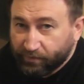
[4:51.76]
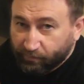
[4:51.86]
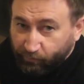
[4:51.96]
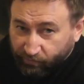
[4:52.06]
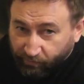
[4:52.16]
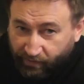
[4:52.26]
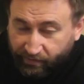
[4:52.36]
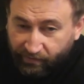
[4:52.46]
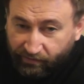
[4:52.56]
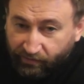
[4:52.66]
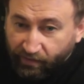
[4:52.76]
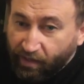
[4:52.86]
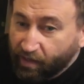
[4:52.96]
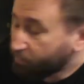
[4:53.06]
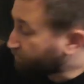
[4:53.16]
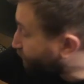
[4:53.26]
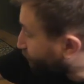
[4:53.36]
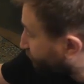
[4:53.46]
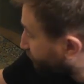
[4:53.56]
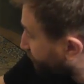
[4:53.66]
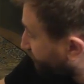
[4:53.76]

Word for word: потому что магниты могут